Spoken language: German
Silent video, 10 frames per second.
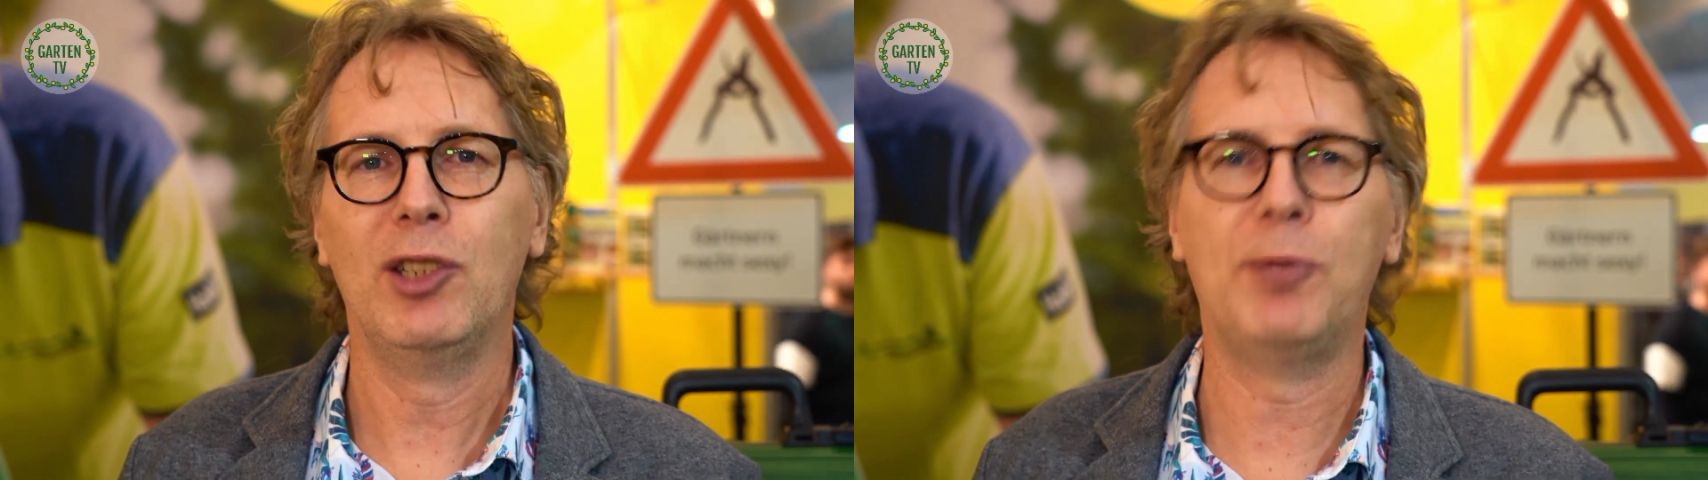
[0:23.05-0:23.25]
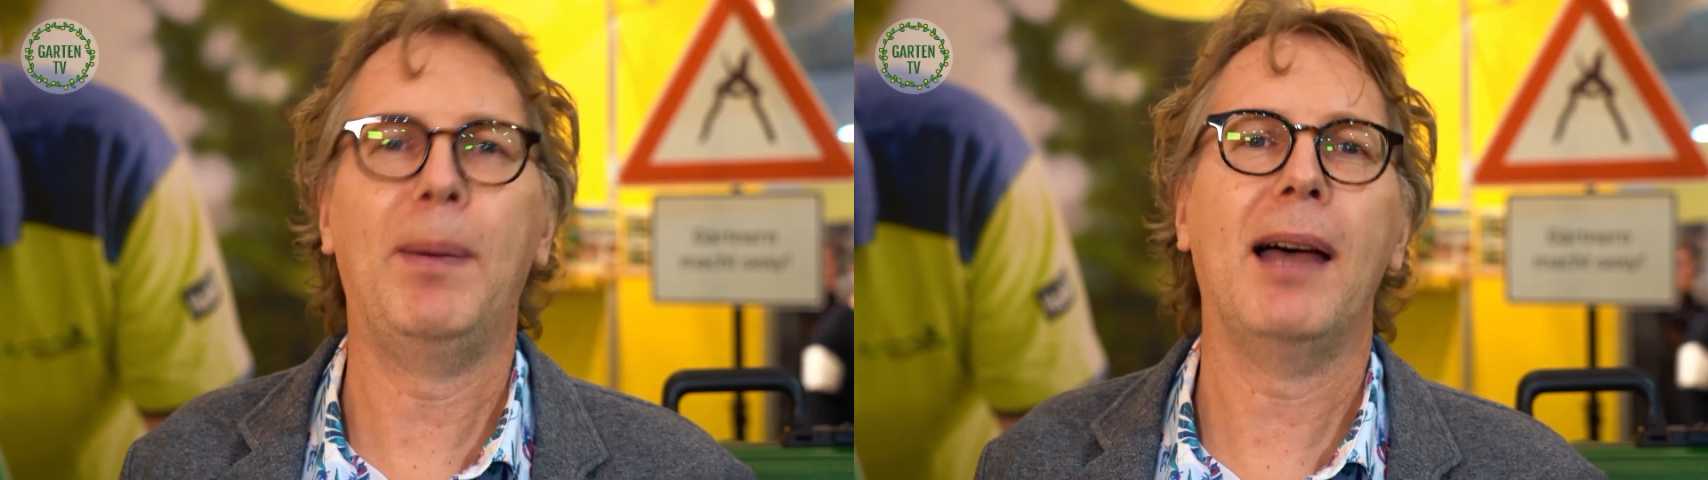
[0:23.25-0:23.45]

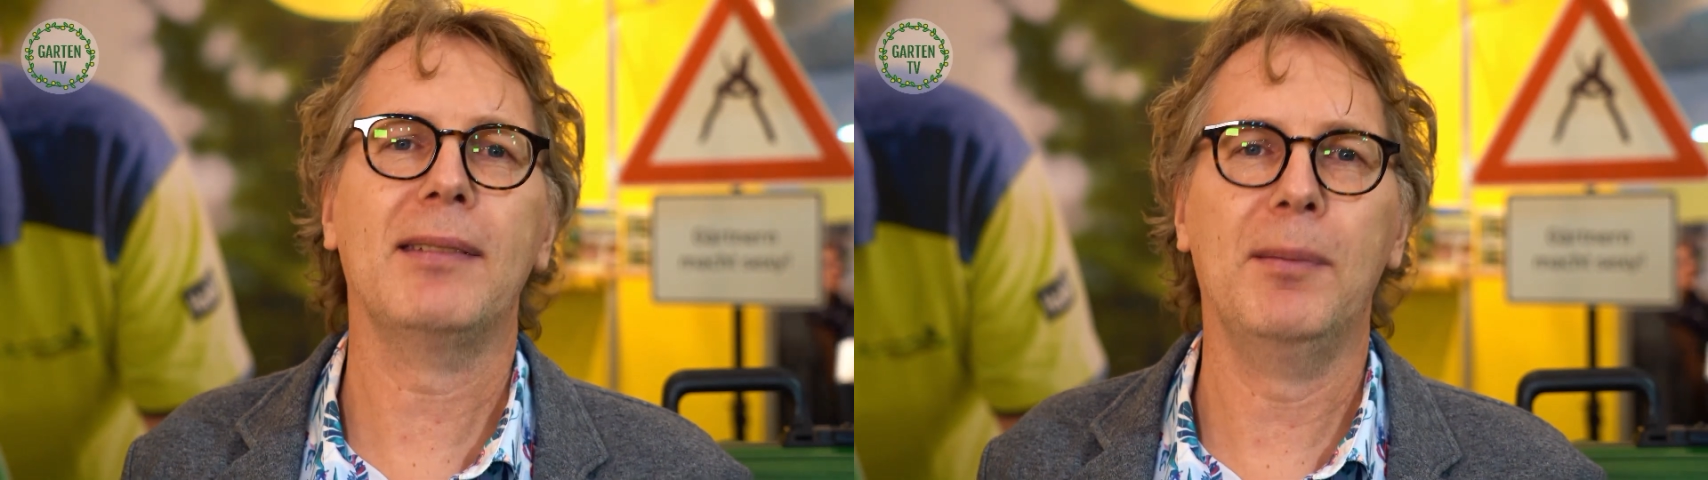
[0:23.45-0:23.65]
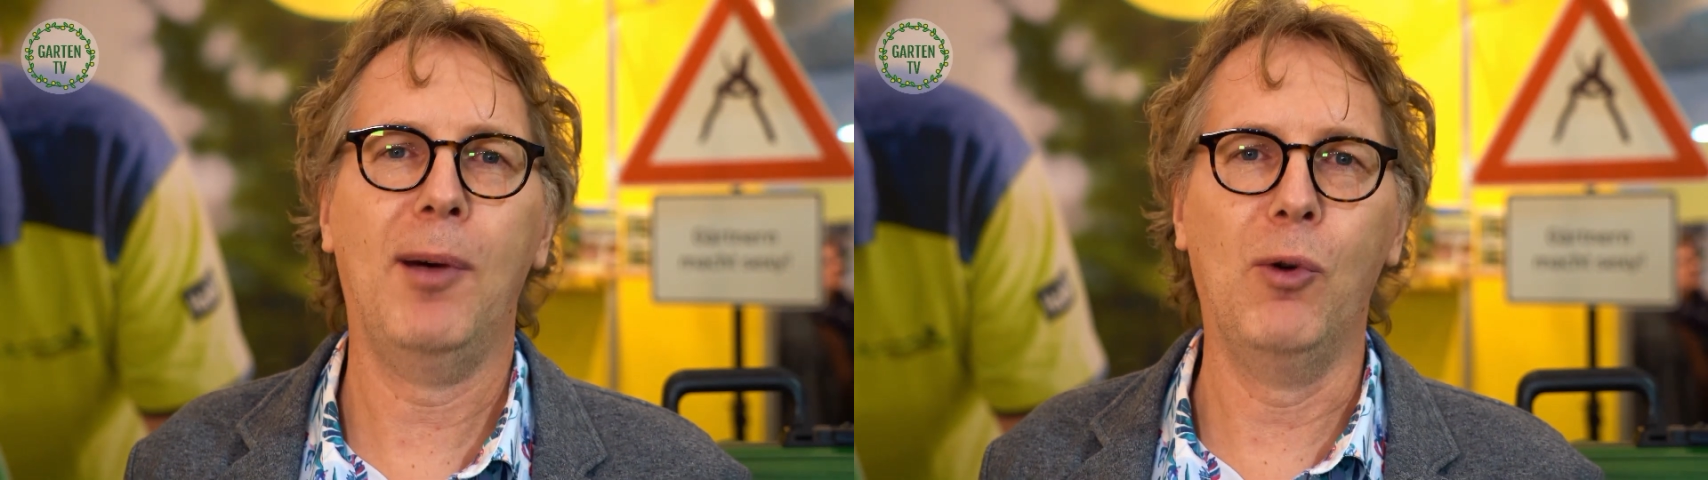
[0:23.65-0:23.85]

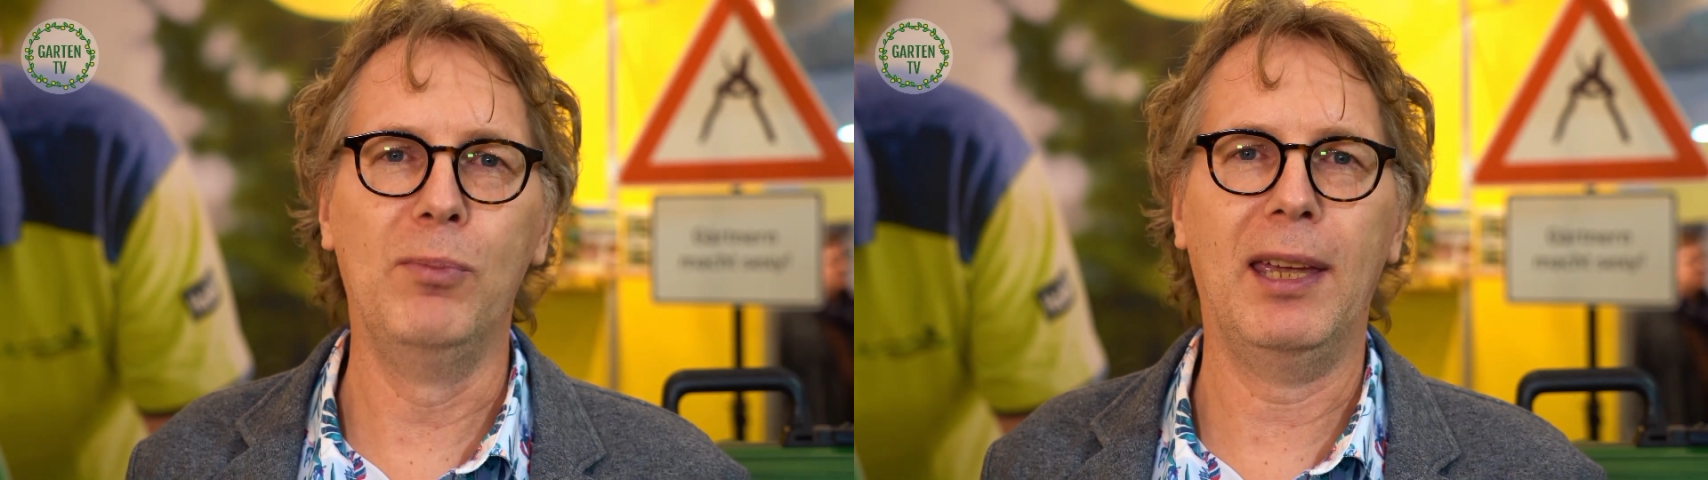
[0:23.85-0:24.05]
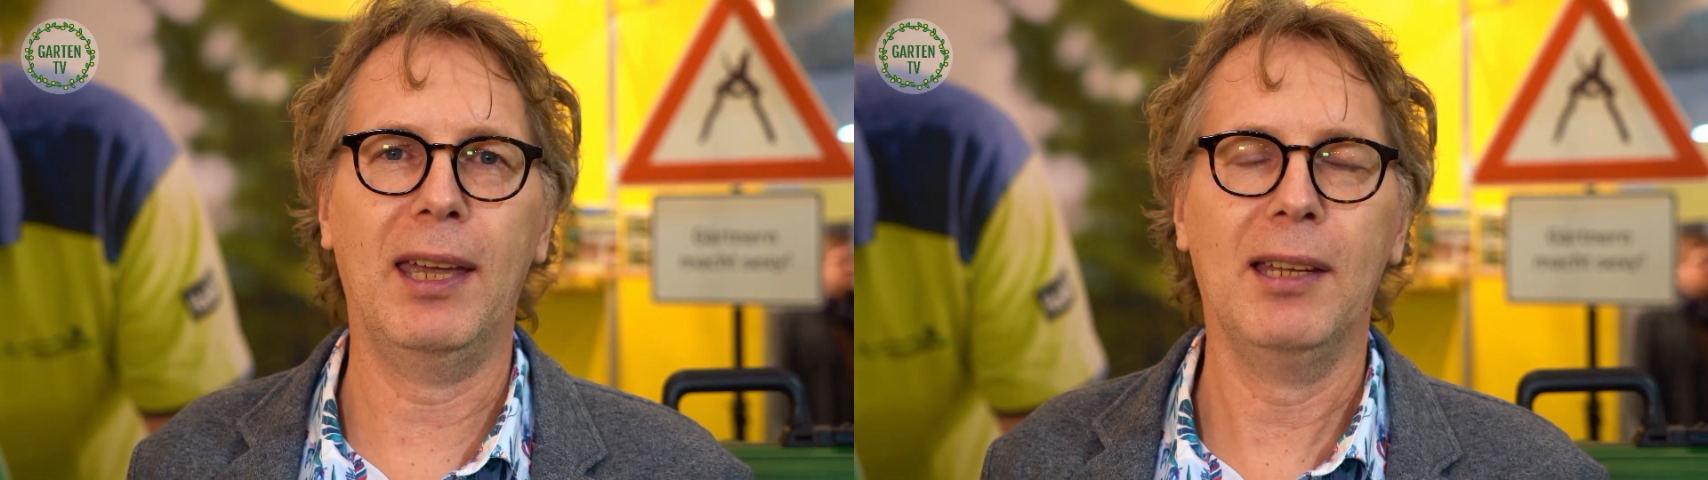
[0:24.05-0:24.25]
sparsamer
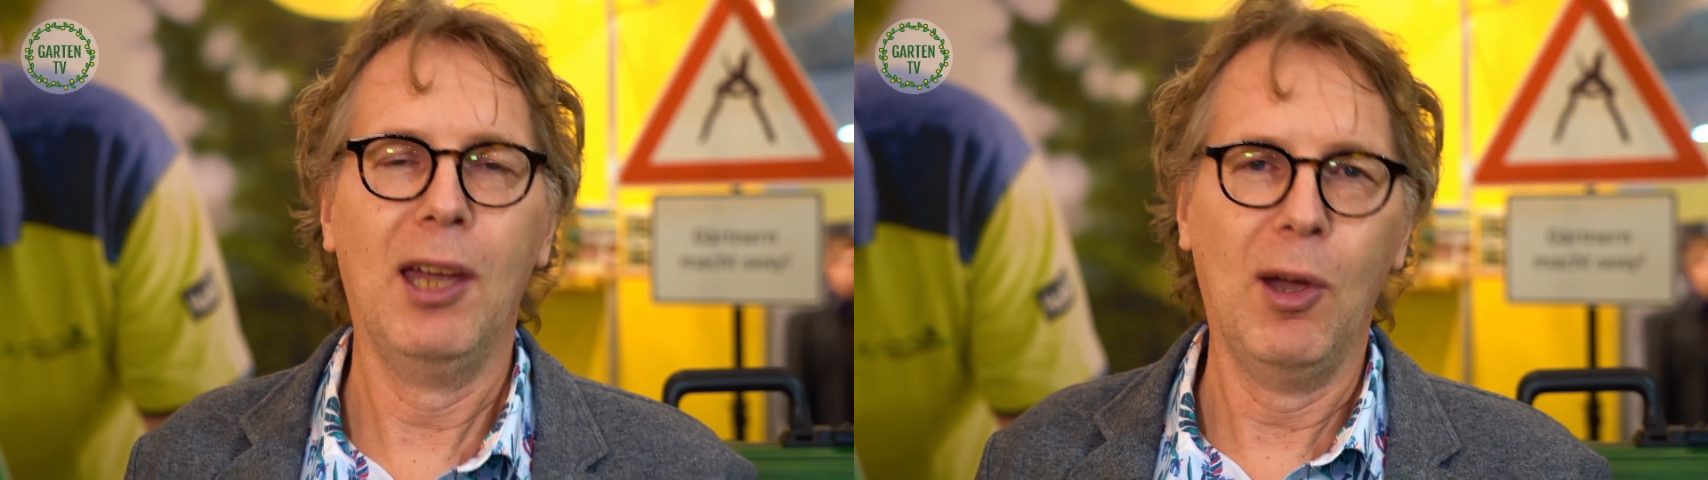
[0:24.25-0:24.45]
umgehen.